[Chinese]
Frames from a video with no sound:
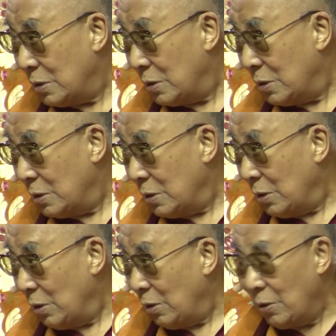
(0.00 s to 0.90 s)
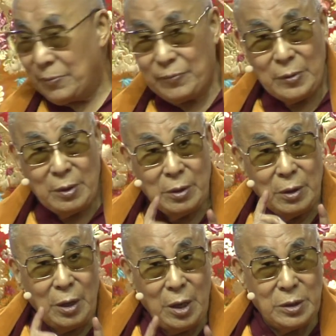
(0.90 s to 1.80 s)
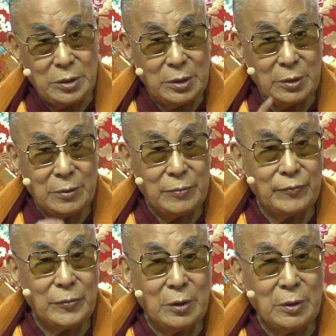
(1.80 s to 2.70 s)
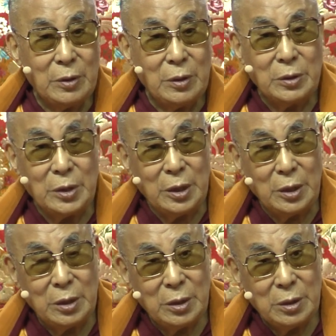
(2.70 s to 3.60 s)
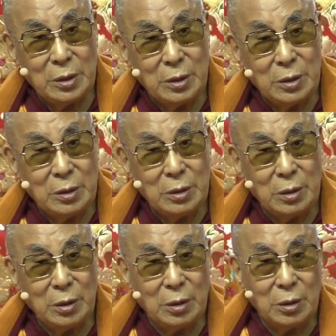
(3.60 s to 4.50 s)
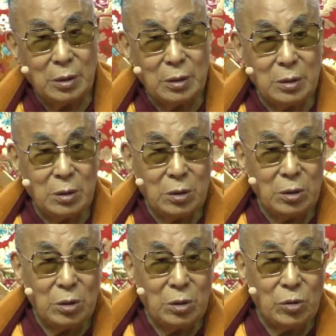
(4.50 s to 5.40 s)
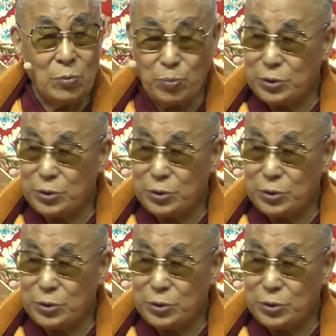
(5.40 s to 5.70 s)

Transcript: 所以在这样一个基础之上，我们才去建立了六波罗波六度、